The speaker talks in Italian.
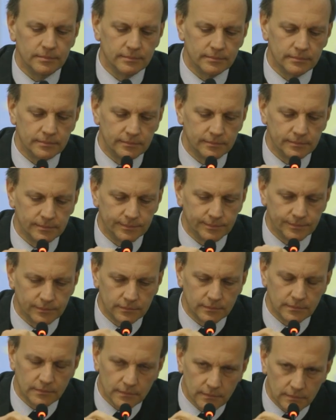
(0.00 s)
mm,
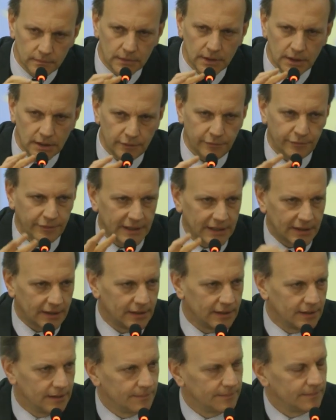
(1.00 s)
in
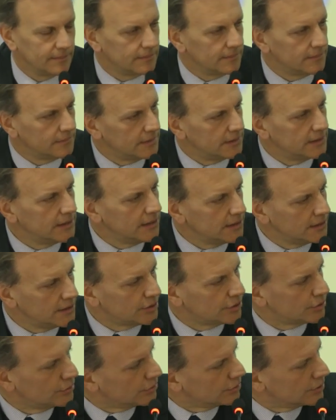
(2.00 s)
effetti, nei
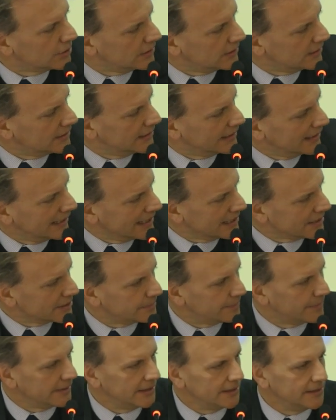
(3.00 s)
discorsi di De
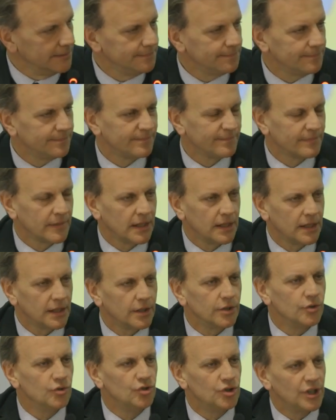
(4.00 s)
Gasperi
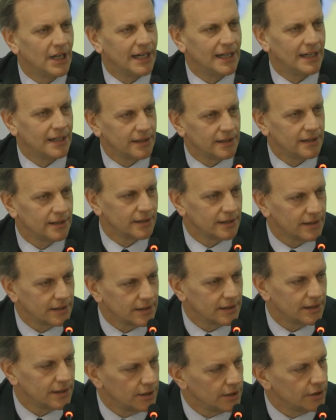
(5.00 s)
già
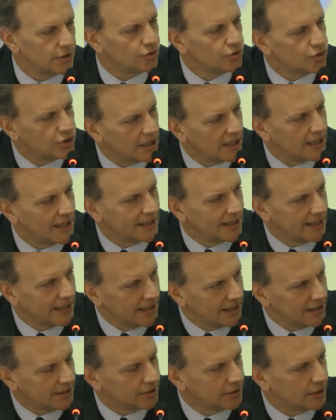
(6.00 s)
c'è
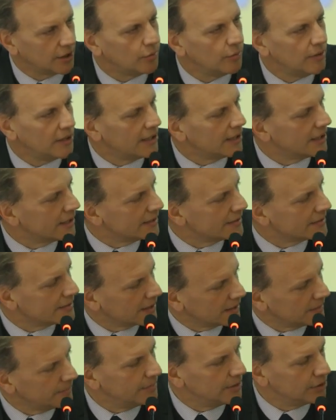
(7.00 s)
l'anelito a quella che
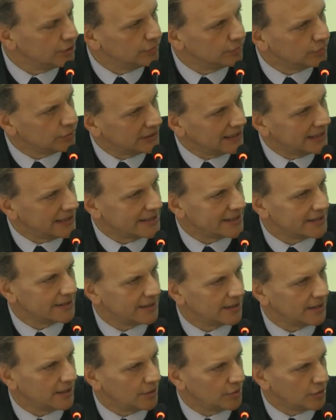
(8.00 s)
sarebbe dovuta
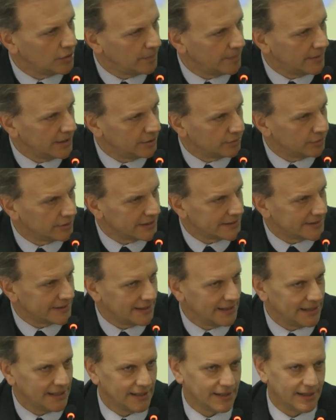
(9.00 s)
essere l'Europa e non è
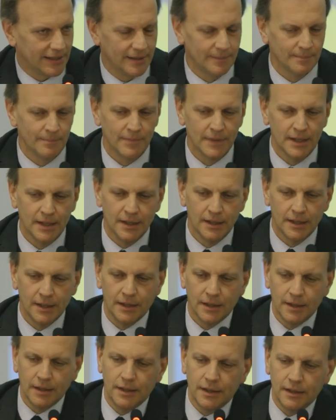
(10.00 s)
stata.
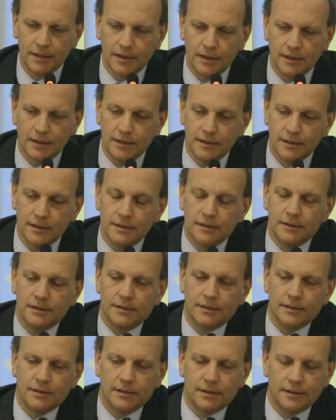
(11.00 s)
E
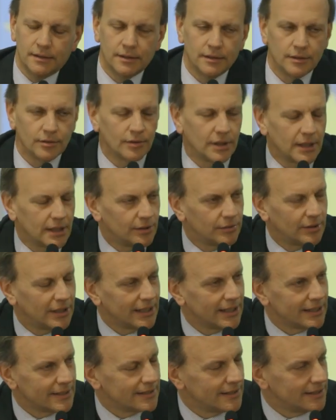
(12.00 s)
non era una
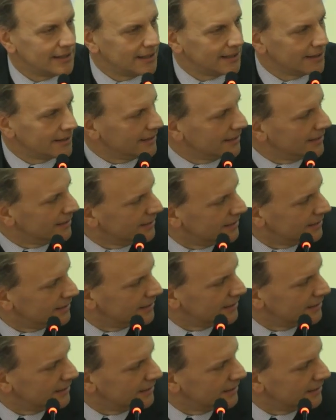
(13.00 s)
Cassandra,